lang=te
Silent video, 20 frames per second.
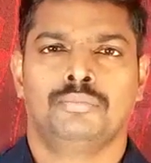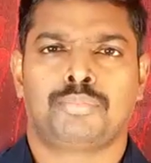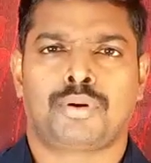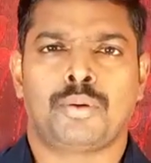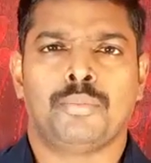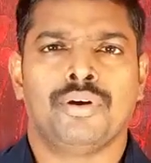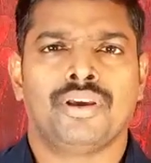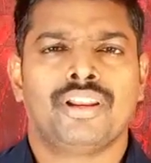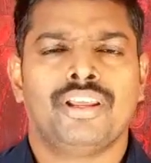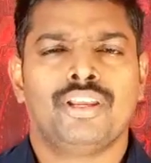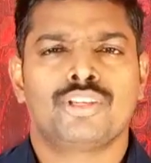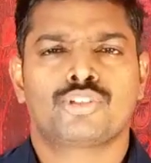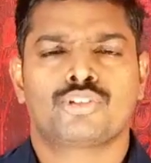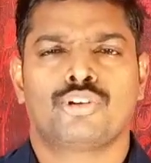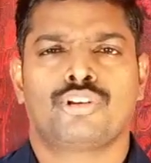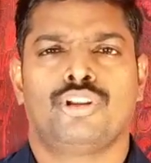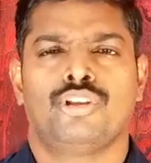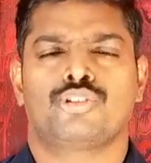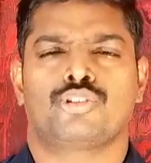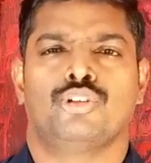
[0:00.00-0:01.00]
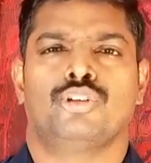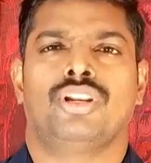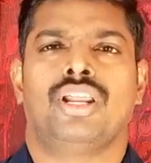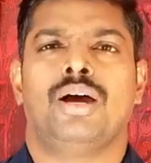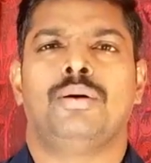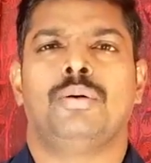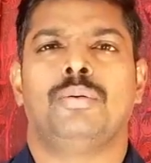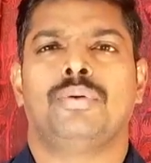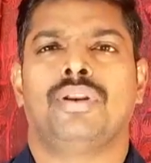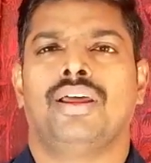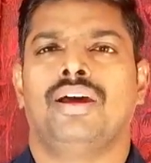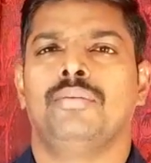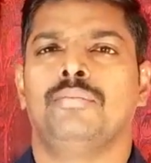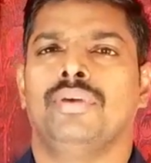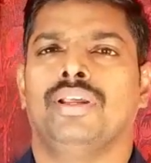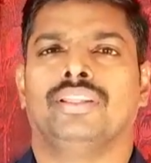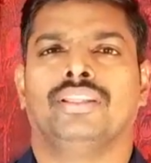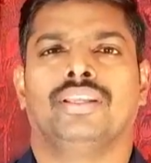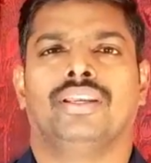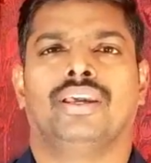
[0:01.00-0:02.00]
ప్రభు నామం
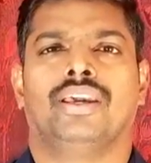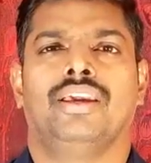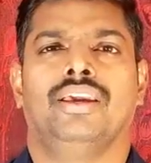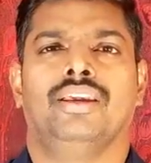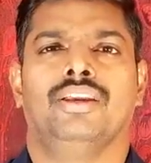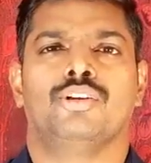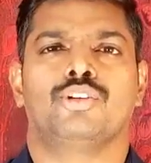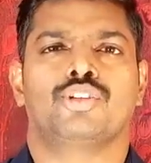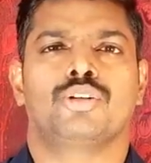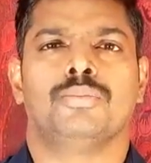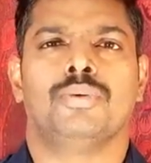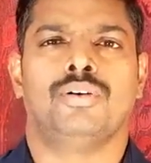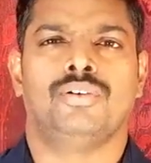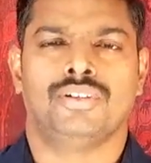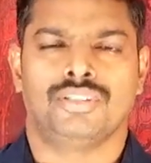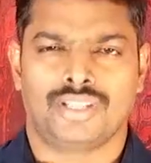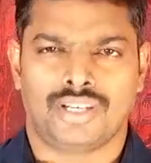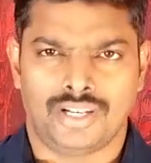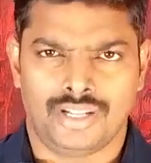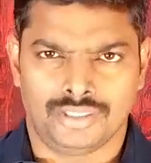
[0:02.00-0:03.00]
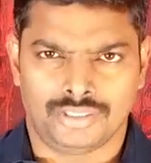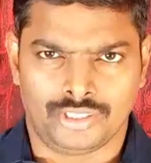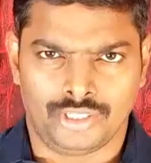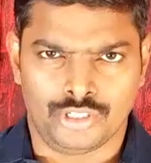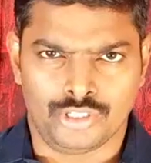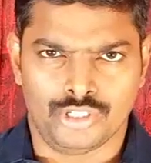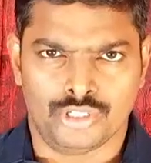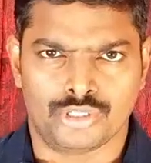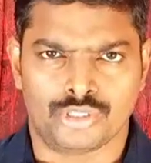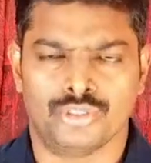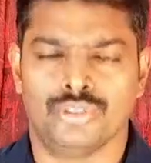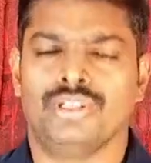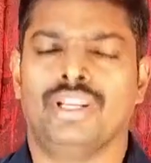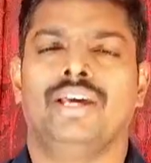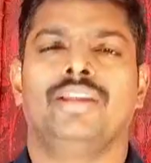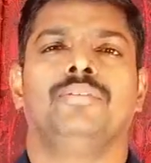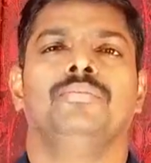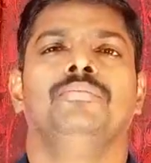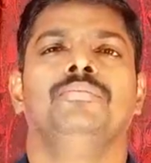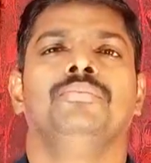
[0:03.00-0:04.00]
మీ అందరికీ శుభవందనాలు
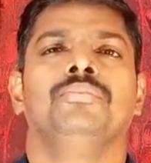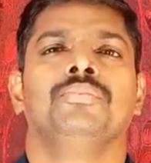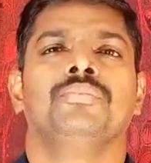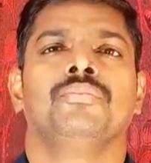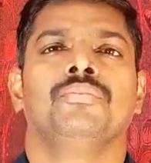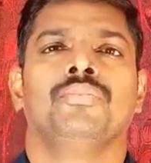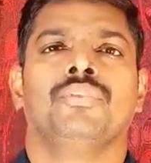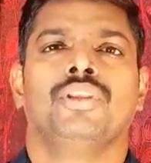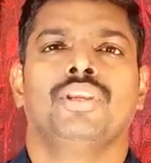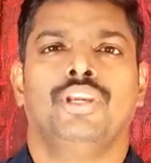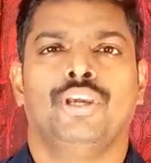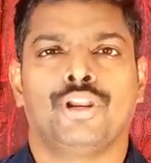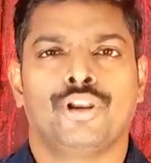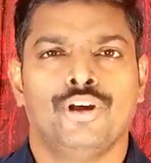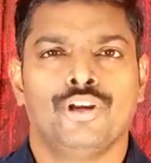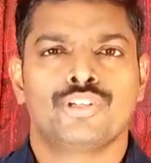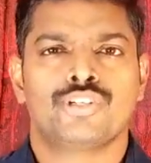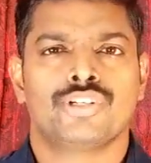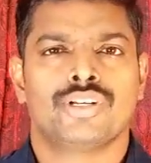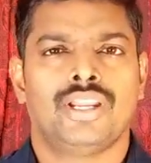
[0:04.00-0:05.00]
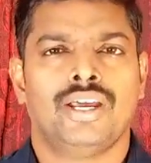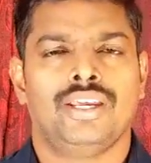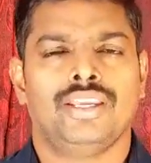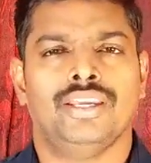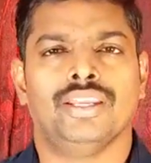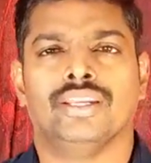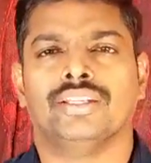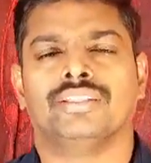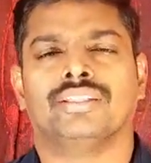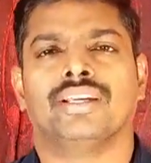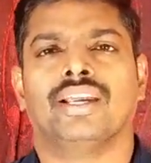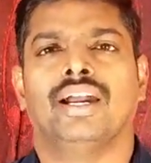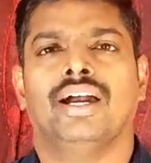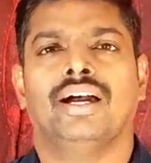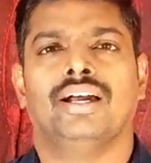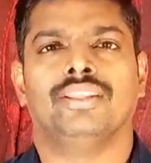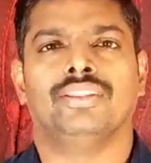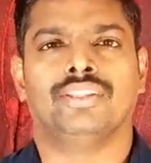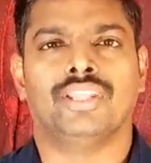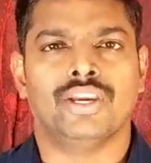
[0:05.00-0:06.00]
తెలియజేస్తున్నాను ఈ రోజున ఈ రీతిగా
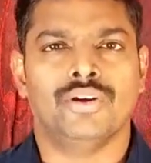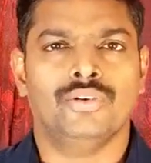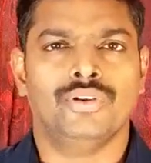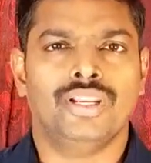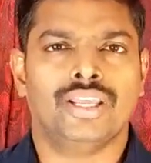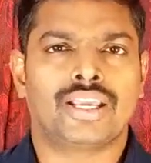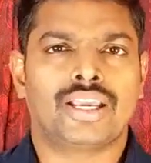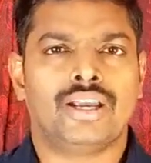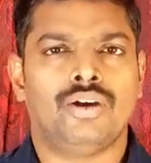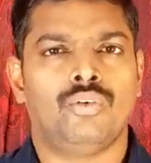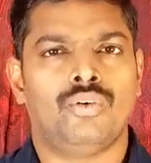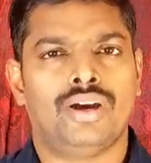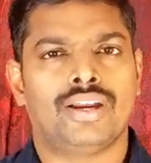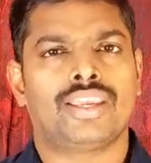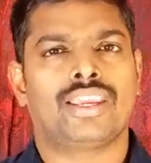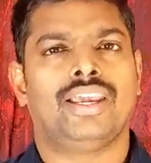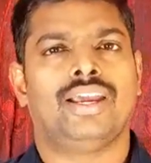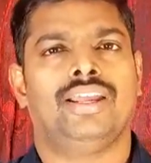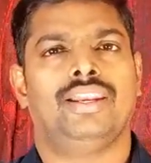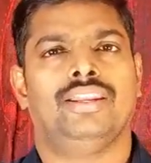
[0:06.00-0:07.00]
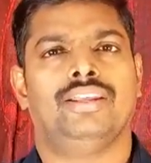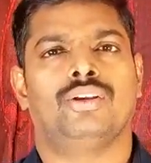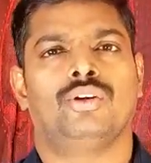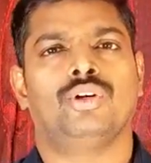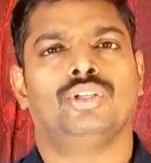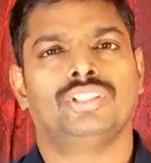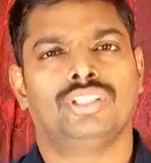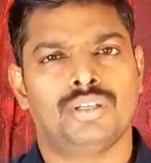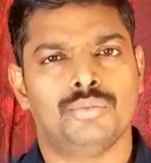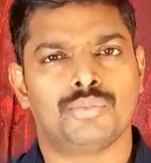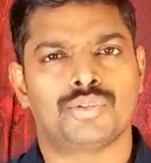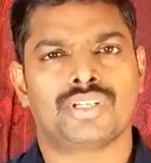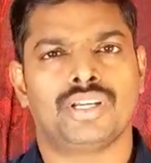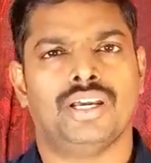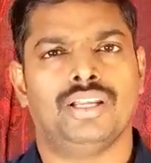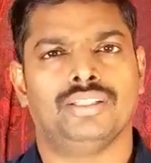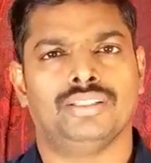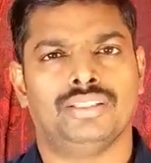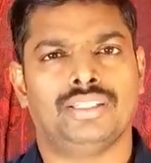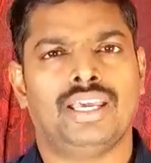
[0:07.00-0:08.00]
దేవుని యొక్క వాక్యాన్ని కొద్ది
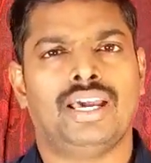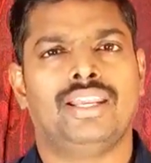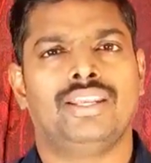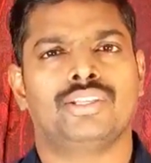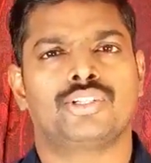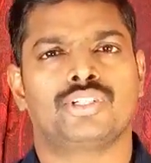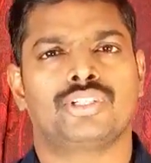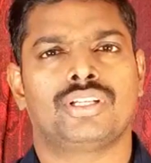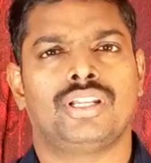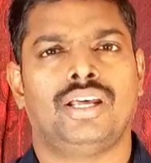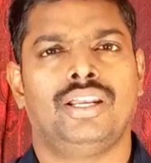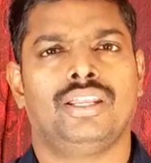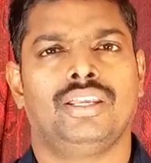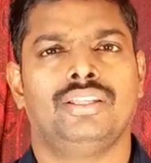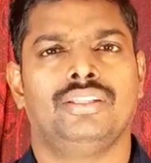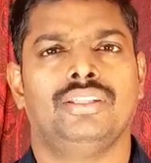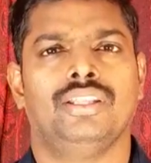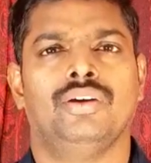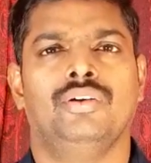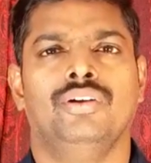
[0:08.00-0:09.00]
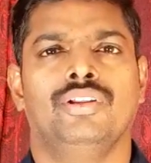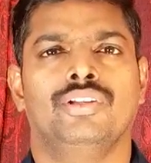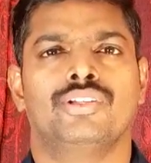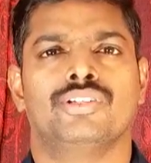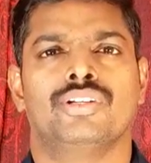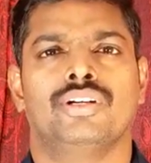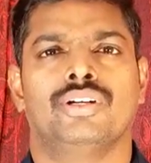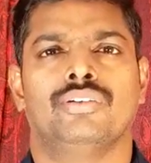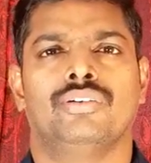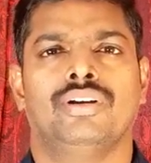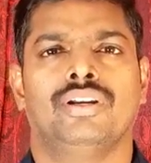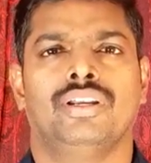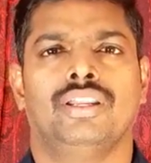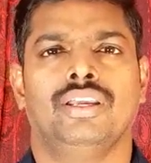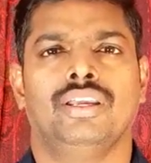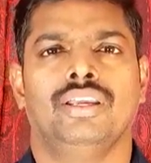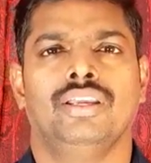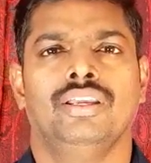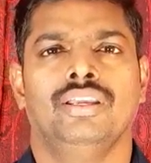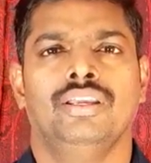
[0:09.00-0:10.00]
నిమిషాలు ధ్యానించడానికి దేవుడిచ్చినటువంటి